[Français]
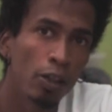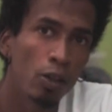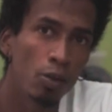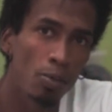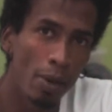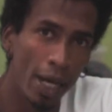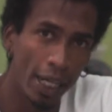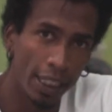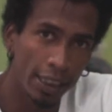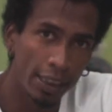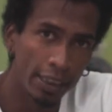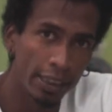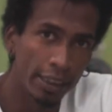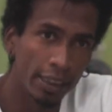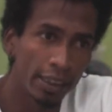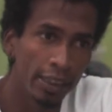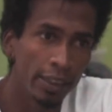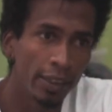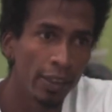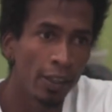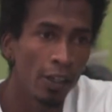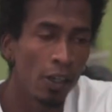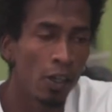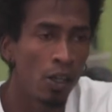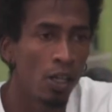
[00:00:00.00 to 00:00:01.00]
au max,
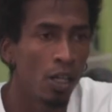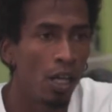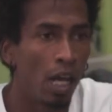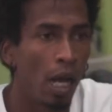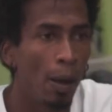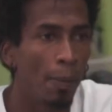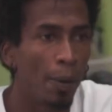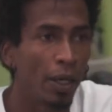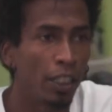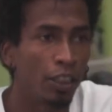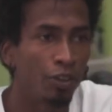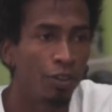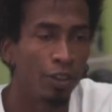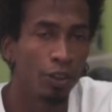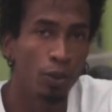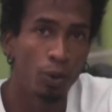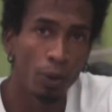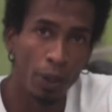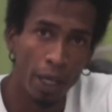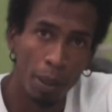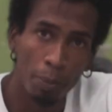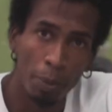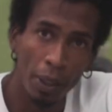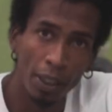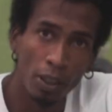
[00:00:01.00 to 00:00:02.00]
après je fais
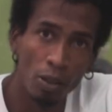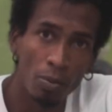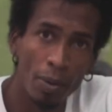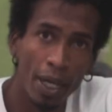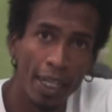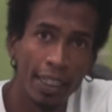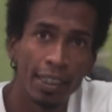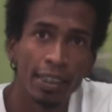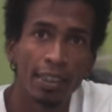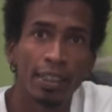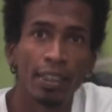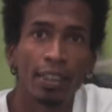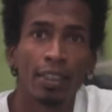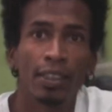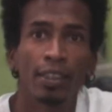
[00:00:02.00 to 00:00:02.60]
deux répètes au max,